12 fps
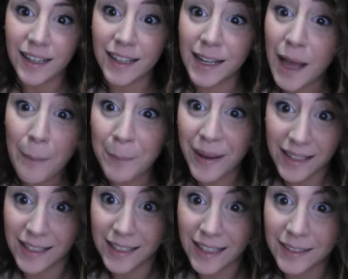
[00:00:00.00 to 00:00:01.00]

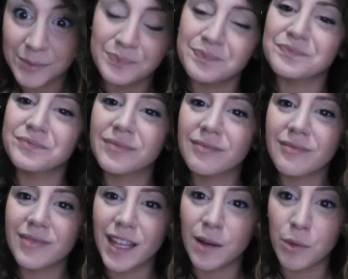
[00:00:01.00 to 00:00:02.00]
riapparire
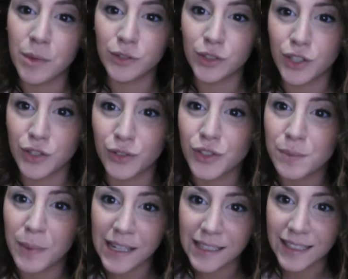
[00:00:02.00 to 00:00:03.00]
dal momento che sono
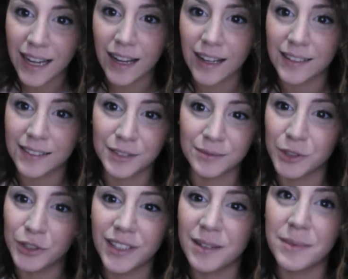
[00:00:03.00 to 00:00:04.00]
sparita
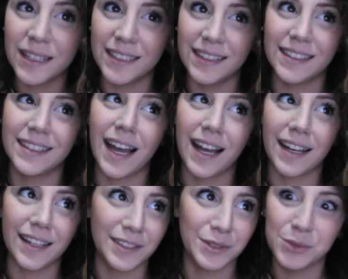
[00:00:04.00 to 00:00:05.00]
totalmente
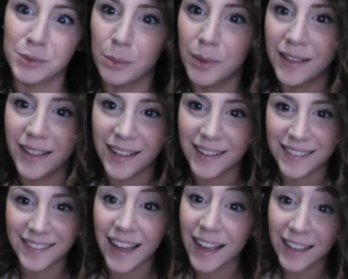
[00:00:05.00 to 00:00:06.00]
da YouTube, da,
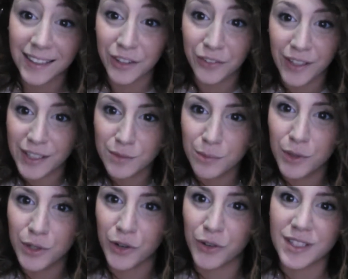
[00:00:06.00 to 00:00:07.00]
anche da
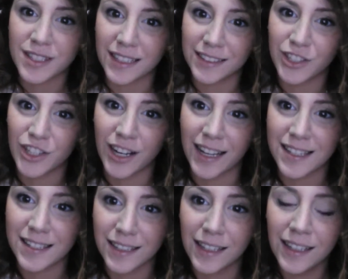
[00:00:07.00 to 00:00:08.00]
Facebook, nonostante
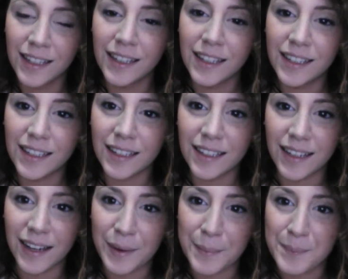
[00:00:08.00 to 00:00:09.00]
cercassi
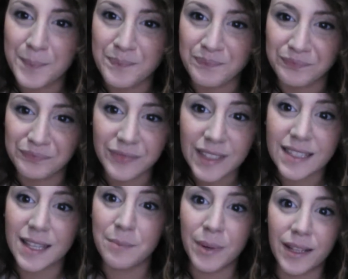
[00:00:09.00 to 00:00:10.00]
ehm,
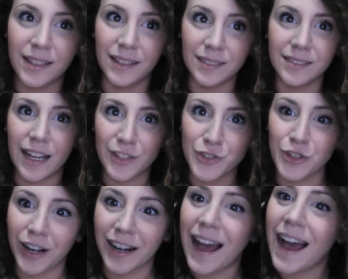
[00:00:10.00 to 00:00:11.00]
sempre di
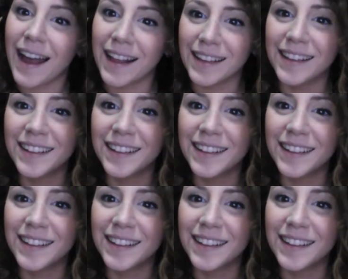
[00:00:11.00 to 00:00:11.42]
aggiornare.